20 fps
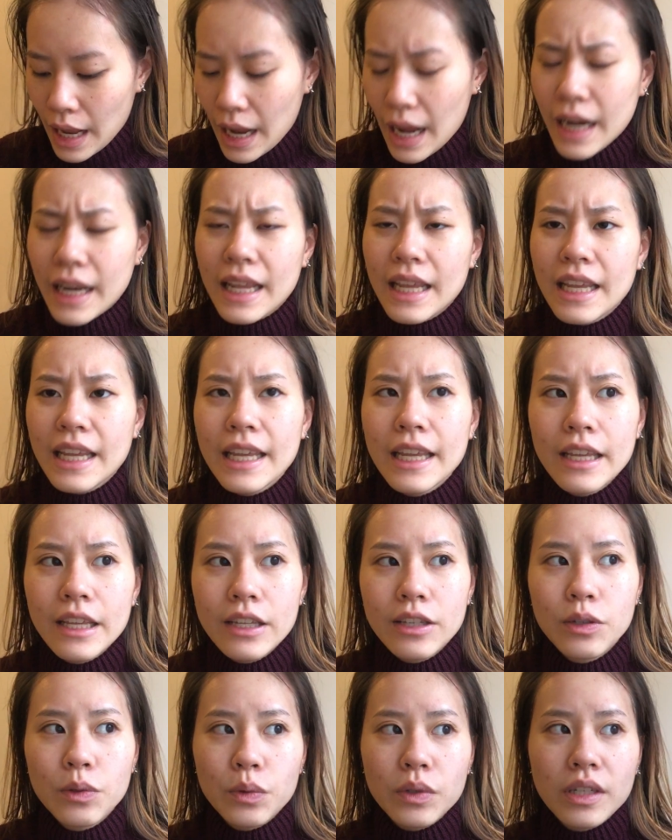อันนี้
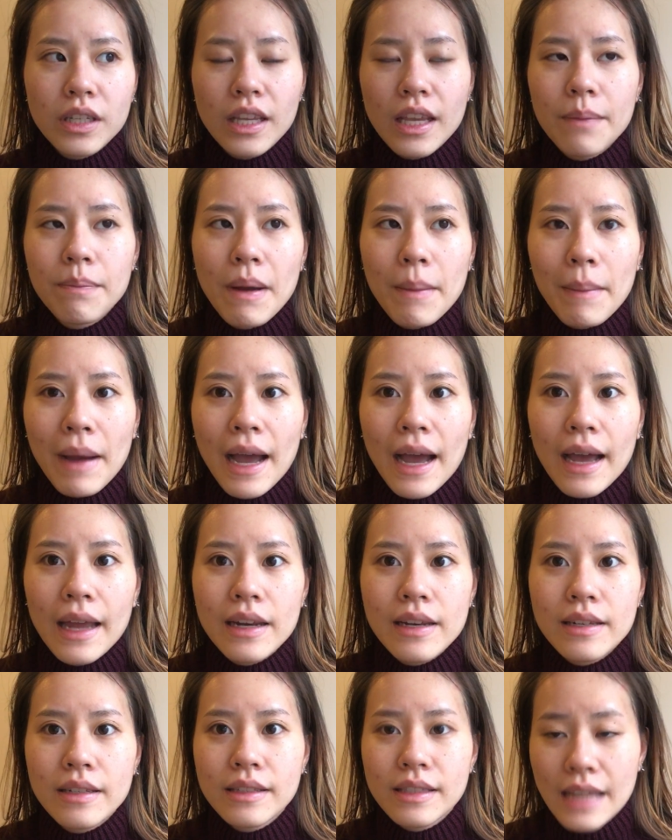อยู่ที่ประมาณ
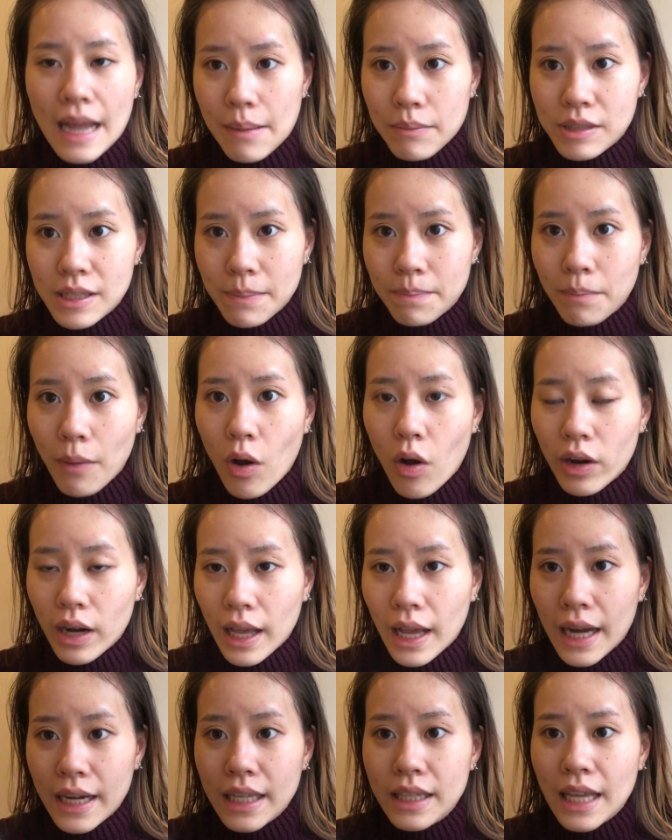30ปอนด์
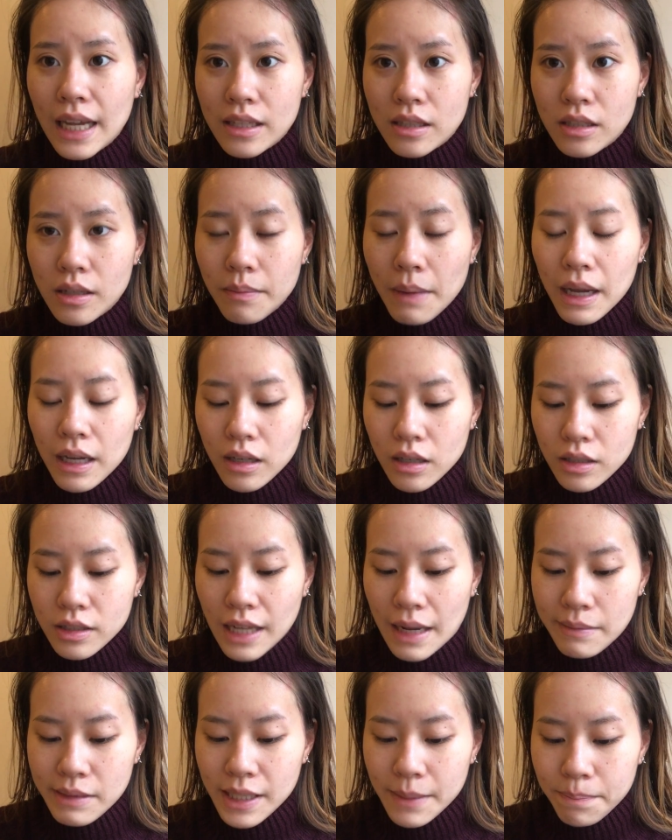นะคะที่ตักซื้อมาคือ
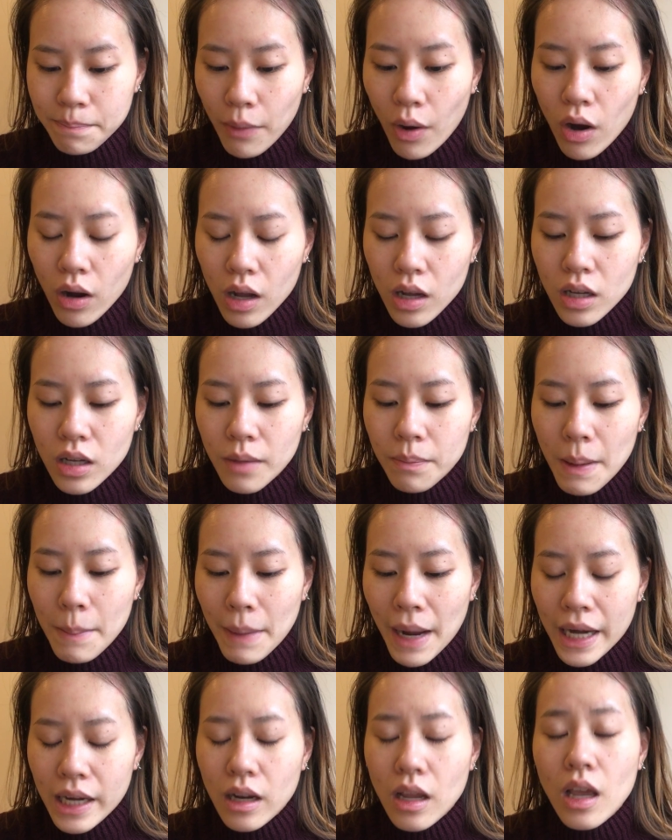30ปอนด์ก็คือประ
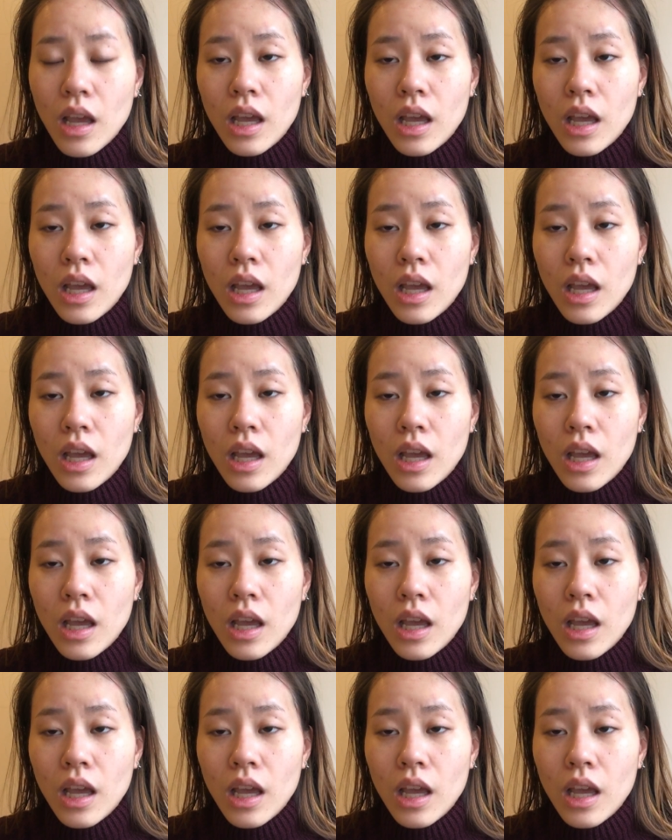มาณ